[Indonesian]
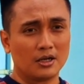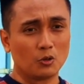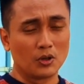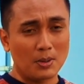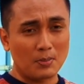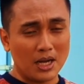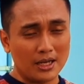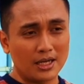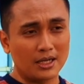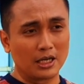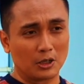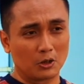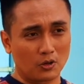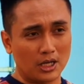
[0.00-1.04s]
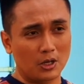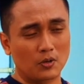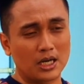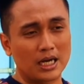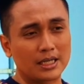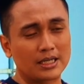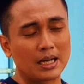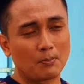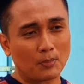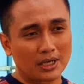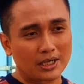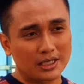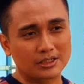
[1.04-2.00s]
Luna Maya dan orang-orang yang
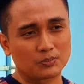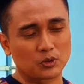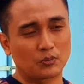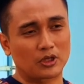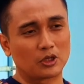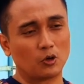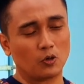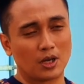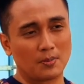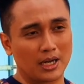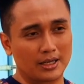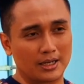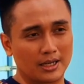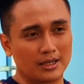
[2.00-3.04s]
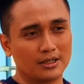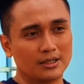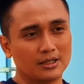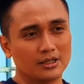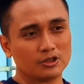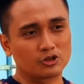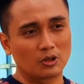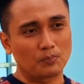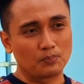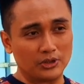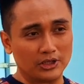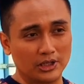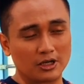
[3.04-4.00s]
bernasib seperti Luna Maya stop
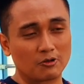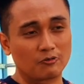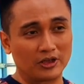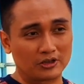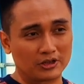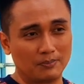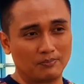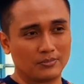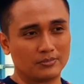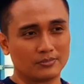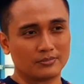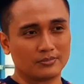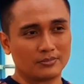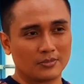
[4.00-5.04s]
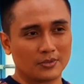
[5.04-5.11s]
being a victim